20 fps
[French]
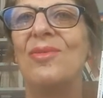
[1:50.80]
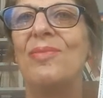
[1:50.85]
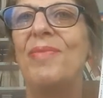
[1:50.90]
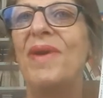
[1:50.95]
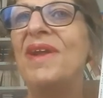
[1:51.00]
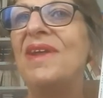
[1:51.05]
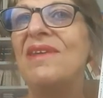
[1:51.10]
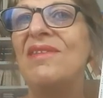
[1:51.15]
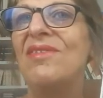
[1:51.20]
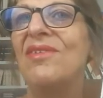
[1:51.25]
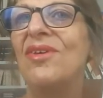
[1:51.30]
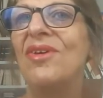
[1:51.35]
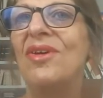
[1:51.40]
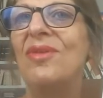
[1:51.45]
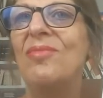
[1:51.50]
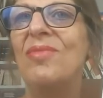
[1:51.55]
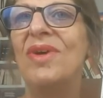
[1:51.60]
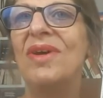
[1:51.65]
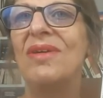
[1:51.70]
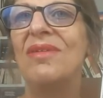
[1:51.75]
pas les
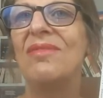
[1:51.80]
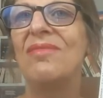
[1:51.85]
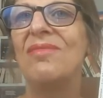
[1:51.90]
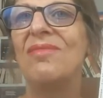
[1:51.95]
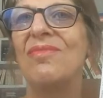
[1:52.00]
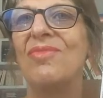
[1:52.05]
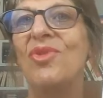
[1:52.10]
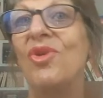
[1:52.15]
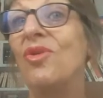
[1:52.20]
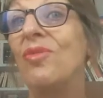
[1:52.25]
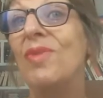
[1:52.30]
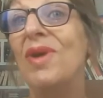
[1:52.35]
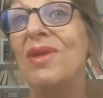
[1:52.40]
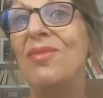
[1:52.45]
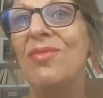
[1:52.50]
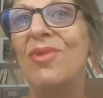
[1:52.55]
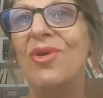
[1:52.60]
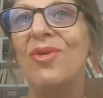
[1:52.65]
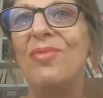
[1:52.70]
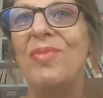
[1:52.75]
hommes,
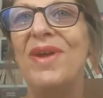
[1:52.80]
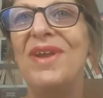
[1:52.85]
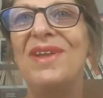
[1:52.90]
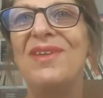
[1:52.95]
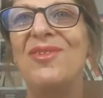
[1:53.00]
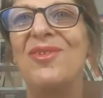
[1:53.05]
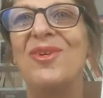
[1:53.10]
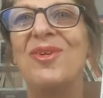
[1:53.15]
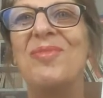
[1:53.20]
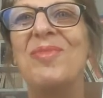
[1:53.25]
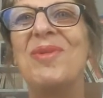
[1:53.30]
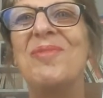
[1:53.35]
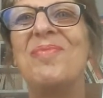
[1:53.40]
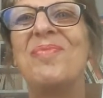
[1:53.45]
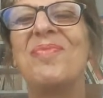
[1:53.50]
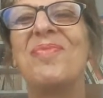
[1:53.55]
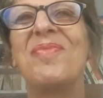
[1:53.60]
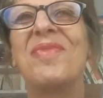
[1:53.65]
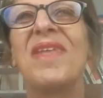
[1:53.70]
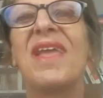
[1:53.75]
normalement, pas les hommes.
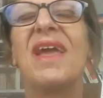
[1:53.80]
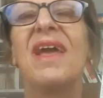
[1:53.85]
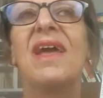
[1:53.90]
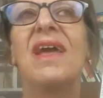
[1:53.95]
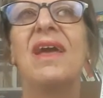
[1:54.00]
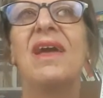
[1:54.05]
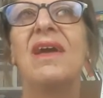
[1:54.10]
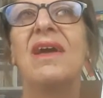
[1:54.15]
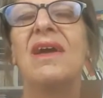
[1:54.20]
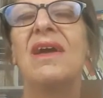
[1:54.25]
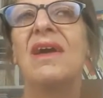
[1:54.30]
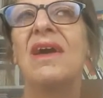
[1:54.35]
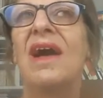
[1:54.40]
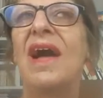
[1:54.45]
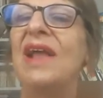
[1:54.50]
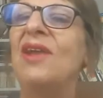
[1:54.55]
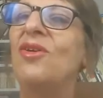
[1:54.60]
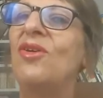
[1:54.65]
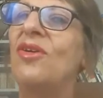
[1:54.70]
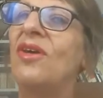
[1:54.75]

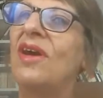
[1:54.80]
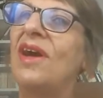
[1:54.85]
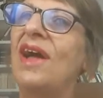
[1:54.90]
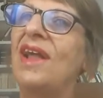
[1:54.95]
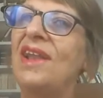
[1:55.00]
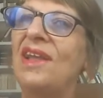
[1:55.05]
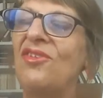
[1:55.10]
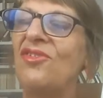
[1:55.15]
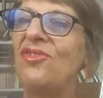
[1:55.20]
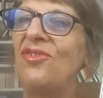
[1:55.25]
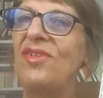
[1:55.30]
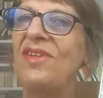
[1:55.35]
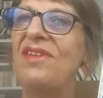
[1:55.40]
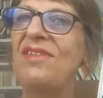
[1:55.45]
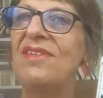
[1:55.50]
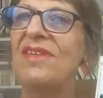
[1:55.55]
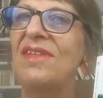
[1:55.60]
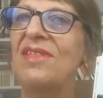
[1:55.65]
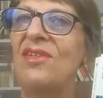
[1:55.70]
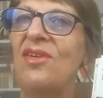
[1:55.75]
Alors, à l'âge de
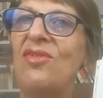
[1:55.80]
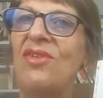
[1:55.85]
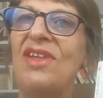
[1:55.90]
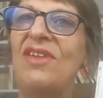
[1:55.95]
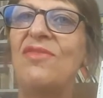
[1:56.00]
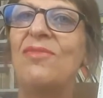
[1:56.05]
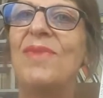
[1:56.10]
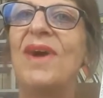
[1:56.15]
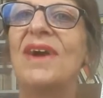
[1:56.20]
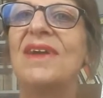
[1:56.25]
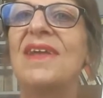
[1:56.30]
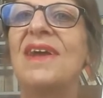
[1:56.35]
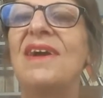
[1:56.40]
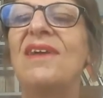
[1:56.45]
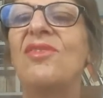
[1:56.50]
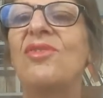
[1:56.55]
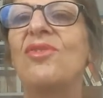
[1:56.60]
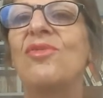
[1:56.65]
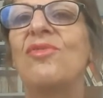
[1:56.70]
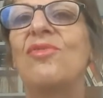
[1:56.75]
17 ans, Liv Maria
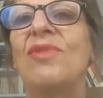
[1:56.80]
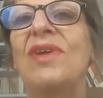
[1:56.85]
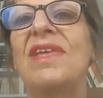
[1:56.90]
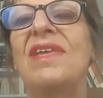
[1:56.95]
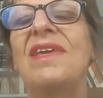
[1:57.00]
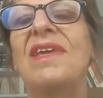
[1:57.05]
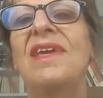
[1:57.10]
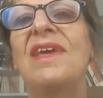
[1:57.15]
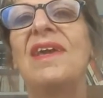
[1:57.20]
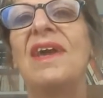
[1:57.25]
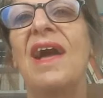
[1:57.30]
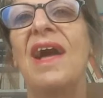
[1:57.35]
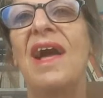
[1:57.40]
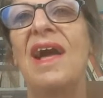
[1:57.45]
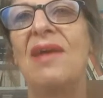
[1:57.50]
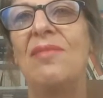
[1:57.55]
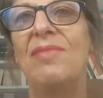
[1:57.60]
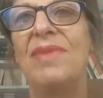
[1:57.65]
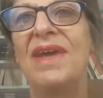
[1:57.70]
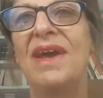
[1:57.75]
est envoyée
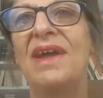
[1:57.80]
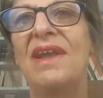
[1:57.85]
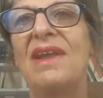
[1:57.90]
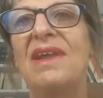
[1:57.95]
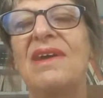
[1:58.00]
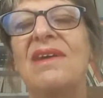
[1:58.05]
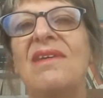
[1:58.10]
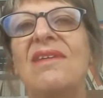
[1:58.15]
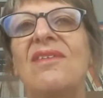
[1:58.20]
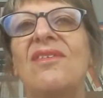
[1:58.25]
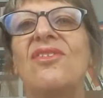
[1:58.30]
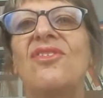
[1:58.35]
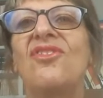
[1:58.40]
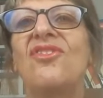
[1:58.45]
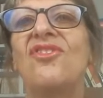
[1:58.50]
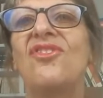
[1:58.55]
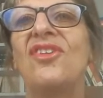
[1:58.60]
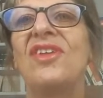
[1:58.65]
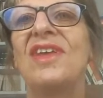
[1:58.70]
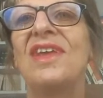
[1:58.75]
à Berlin
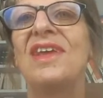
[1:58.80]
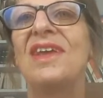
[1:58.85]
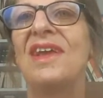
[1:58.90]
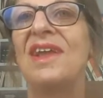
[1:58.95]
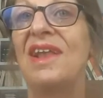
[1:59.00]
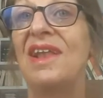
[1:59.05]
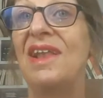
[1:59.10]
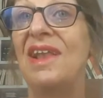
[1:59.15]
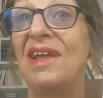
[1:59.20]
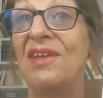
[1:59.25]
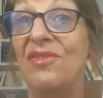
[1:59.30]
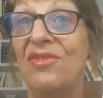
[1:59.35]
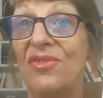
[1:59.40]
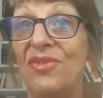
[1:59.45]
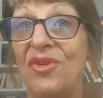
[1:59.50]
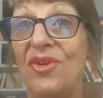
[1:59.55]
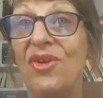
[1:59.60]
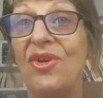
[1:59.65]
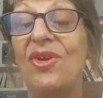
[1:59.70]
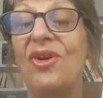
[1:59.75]
chez la
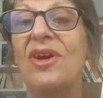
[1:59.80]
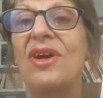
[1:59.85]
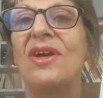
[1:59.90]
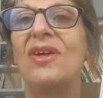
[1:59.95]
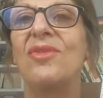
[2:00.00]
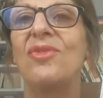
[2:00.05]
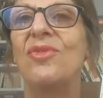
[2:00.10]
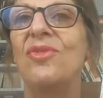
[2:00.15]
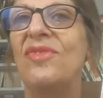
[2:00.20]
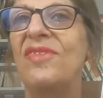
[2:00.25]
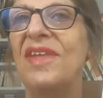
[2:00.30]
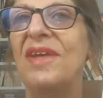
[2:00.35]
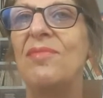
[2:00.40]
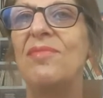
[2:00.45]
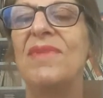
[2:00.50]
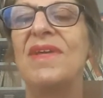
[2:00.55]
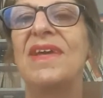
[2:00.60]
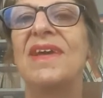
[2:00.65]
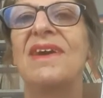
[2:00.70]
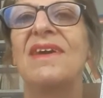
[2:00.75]
sœur de sa
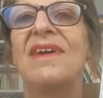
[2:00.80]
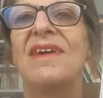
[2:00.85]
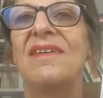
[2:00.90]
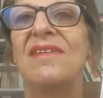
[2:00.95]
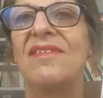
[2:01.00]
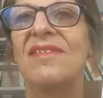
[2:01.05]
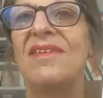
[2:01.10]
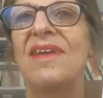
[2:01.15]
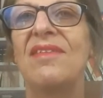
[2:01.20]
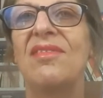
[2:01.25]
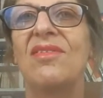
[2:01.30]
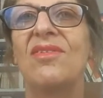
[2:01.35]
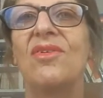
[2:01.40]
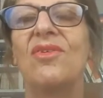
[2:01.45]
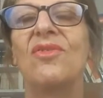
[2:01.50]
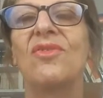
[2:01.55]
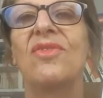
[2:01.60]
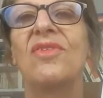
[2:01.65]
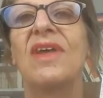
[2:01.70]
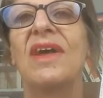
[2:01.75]
mère, sa
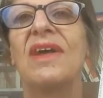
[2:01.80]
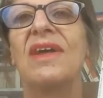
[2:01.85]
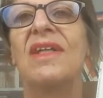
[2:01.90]
tante,